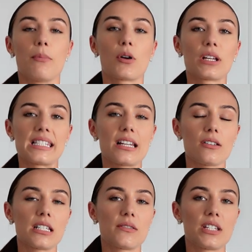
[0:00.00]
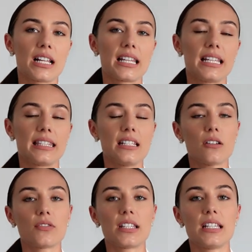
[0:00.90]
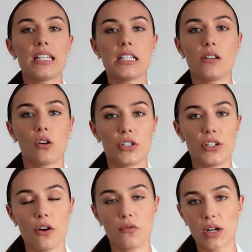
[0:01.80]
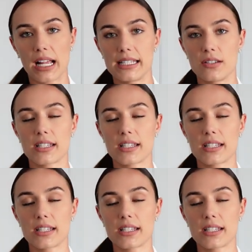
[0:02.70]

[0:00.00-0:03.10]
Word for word: Progesteron jest wydzielany tylko wtedy, jeśli dochodzi do owulacji.